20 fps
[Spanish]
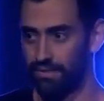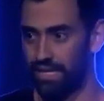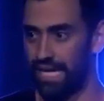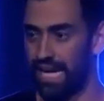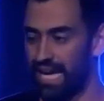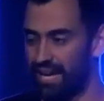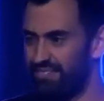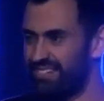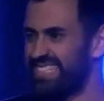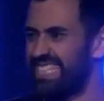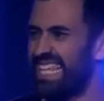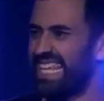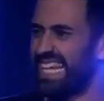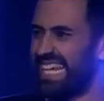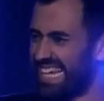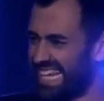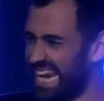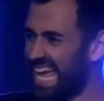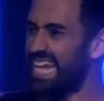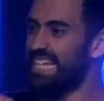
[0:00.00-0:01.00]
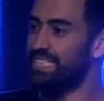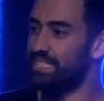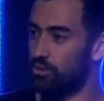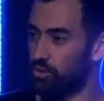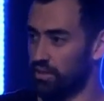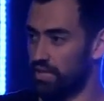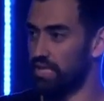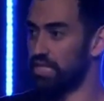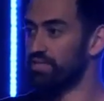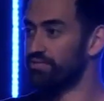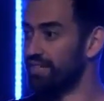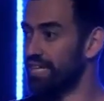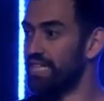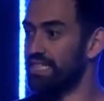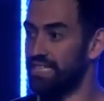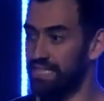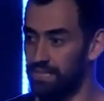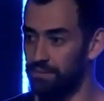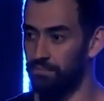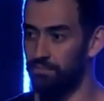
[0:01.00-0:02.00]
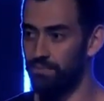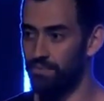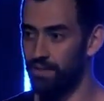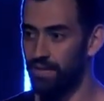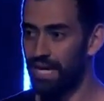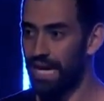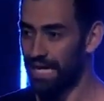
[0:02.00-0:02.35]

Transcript: la cabeza del clan, si lo quieres ver así.